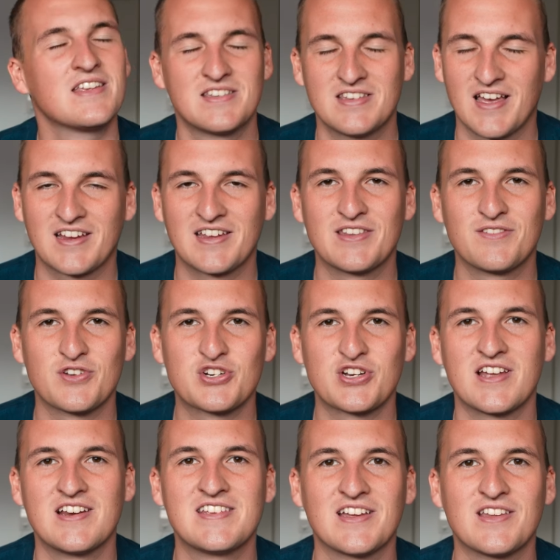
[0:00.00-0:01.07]
Sagen jetzt
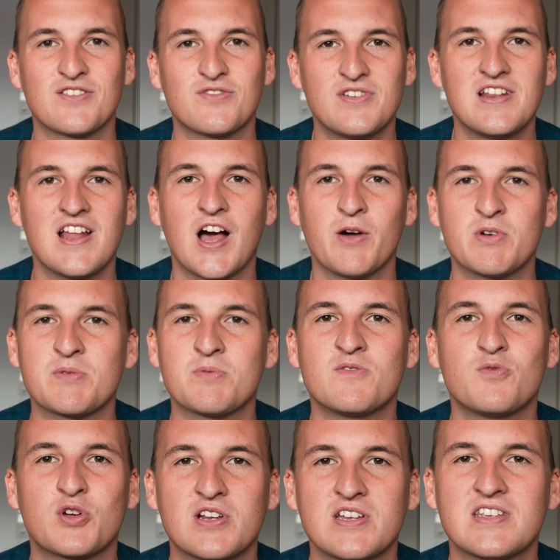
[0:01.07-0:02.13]
wahrscheinlich ganz viele, aber ich
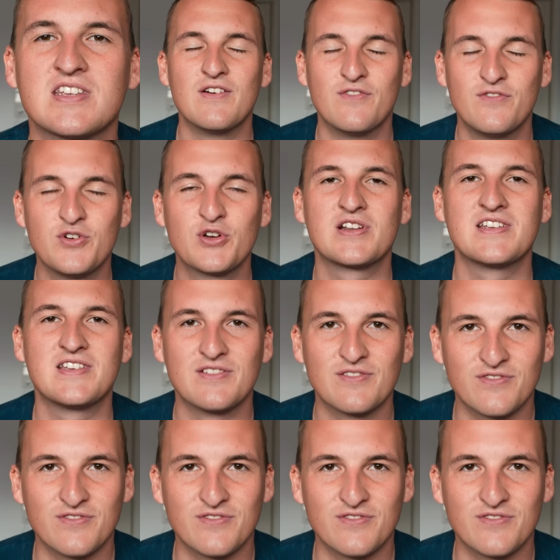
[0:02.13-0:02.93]
bin wirklich, wirklich,